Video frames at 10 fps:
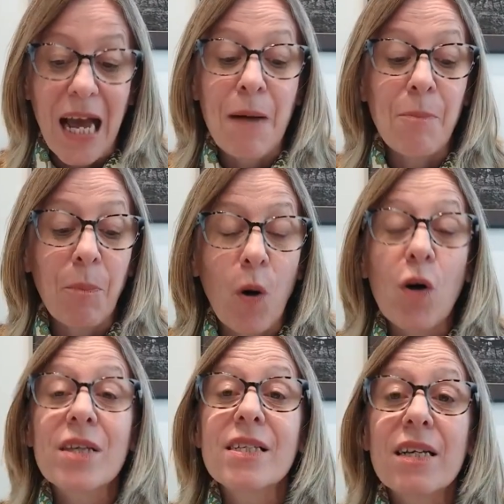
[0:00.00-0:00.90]

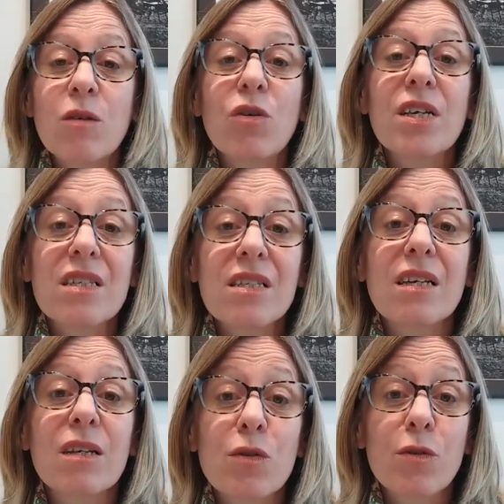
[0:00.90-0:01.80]
após
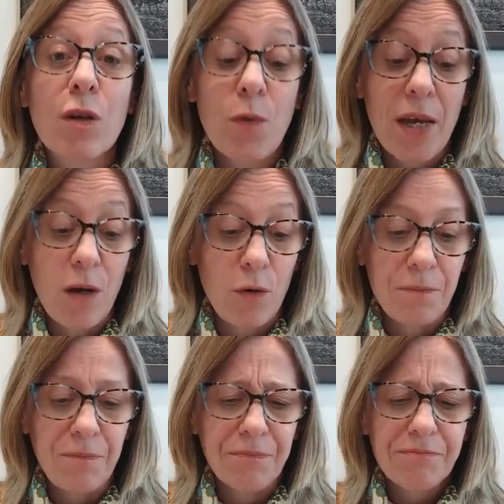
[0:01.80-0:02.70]
reconheceres o teu erro.